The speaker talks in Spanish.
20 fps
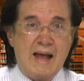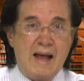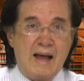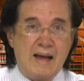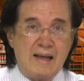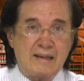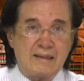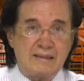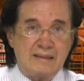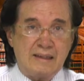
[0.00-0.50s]

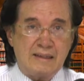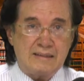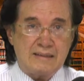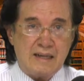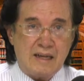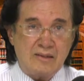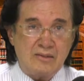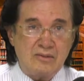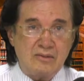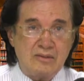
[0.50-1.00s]

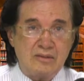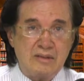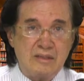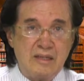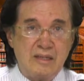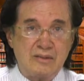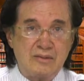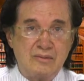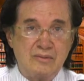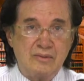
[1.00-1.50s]
artesanos
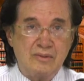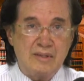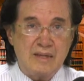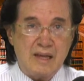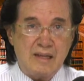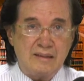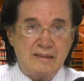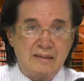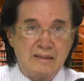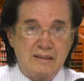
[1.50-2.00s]
y
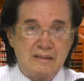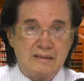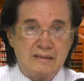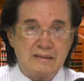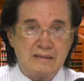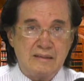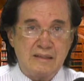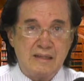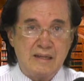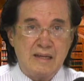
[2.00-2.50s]

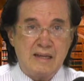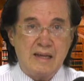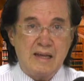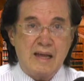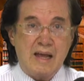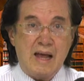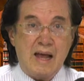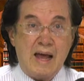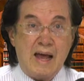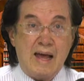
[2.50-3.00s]
estudiantes
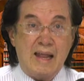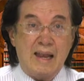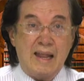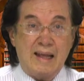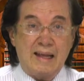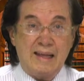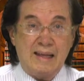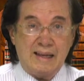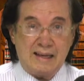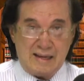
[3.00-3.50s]
a
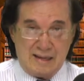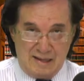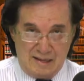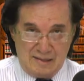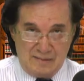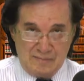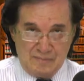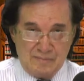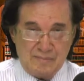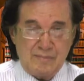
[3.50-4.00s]
la guerra.
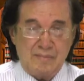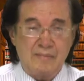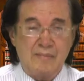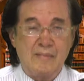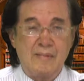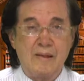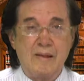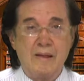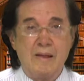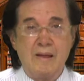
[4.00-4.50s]

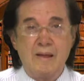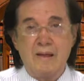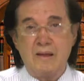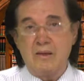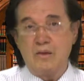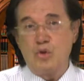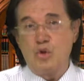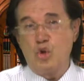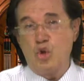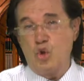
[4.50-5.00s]

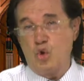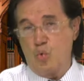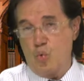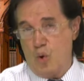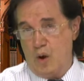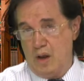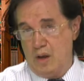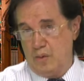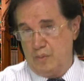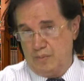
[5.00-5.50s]

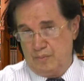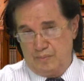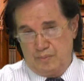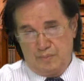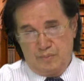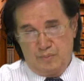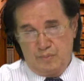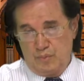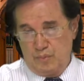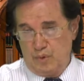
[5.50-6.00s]
Igual,
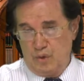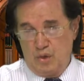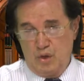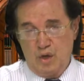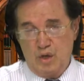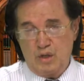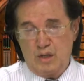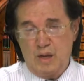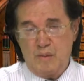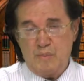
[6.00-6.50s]

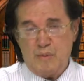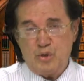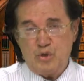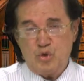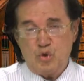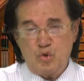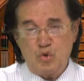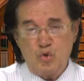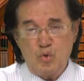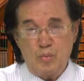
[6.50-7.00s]
y es el
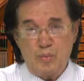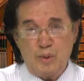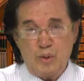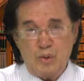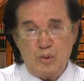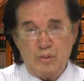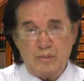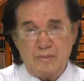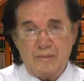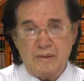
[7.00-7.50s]
mayor
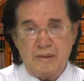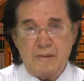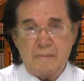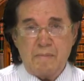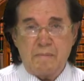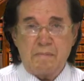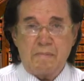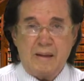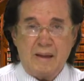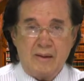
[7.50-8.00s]
número de
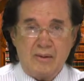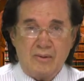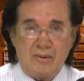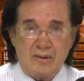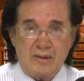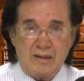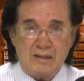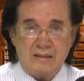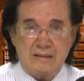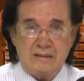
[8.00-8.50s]

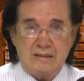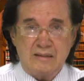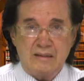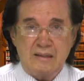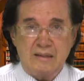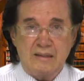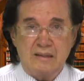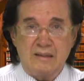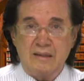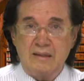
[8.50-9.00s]
peones
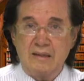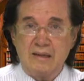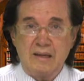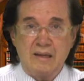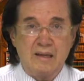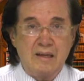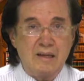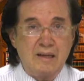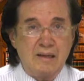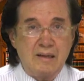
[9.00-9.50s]
y
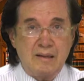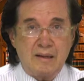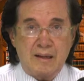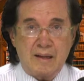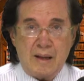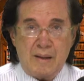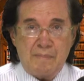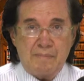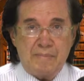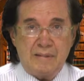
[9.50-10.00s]

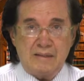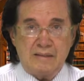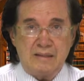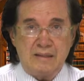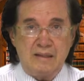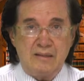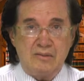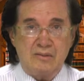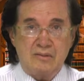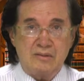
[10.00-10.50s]

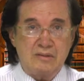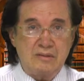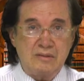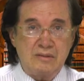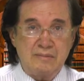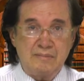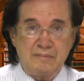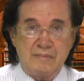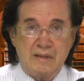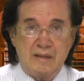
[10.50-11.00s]

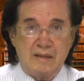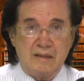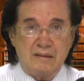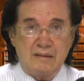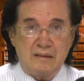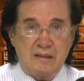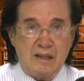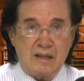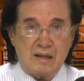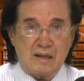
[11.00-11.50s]
campesinos,
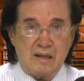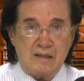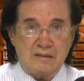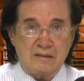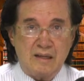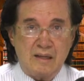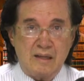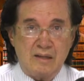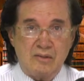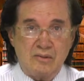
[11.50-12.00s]

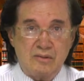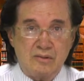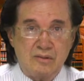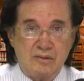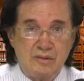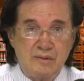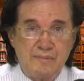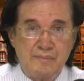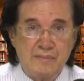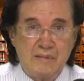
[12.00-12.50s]
terrasgueros,